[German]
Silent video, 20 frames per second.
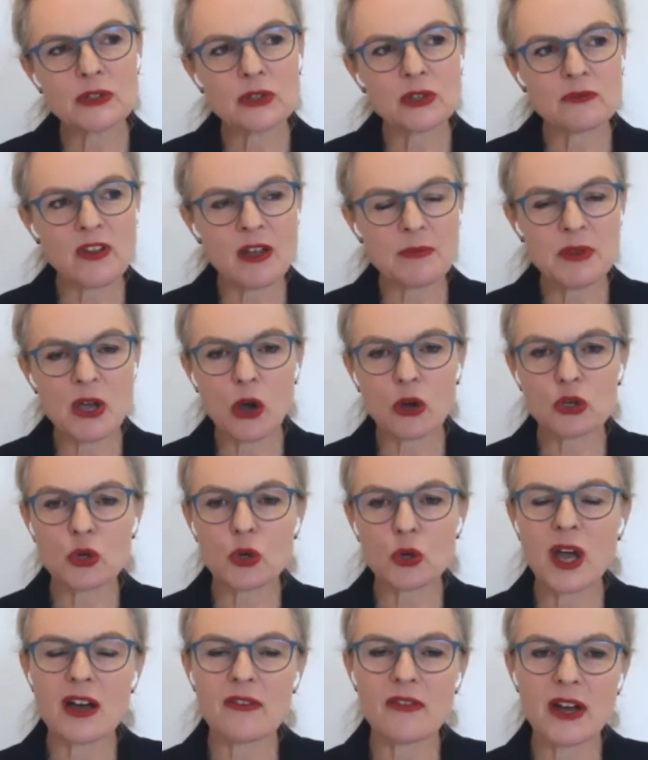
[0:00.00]
sondern wir haben ja auch
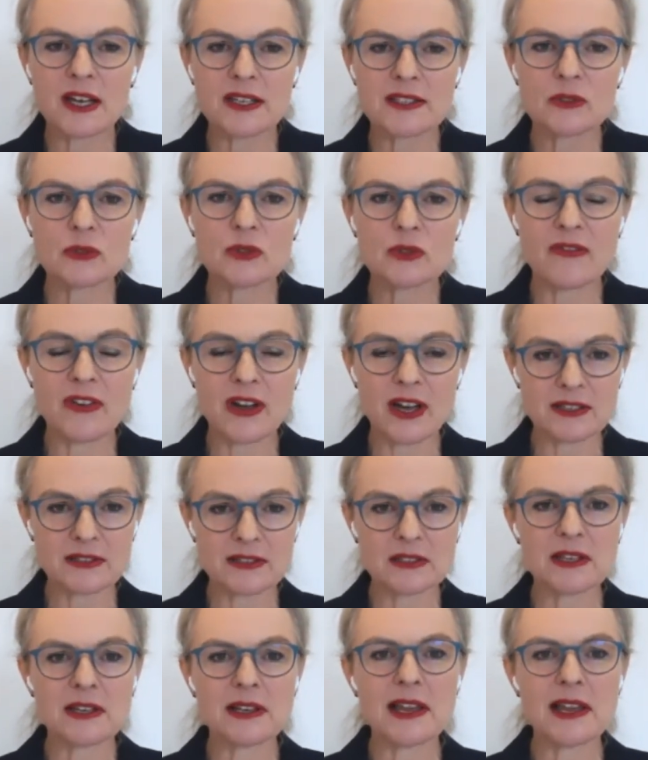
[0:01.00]
junge Erwachsene und Erwachsene,